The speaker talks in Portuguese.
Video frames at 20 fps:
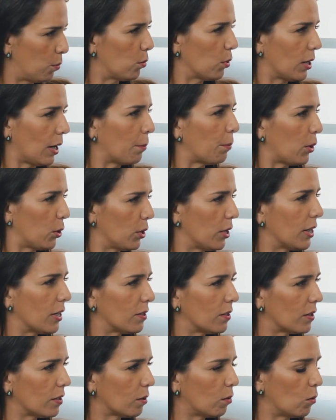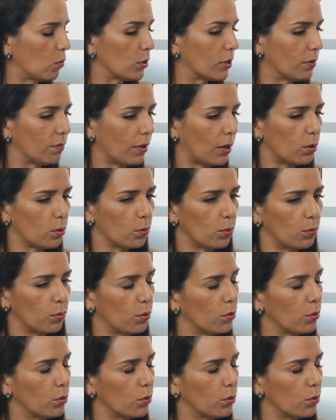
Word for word: porque a maioria das vezes, igual você falou,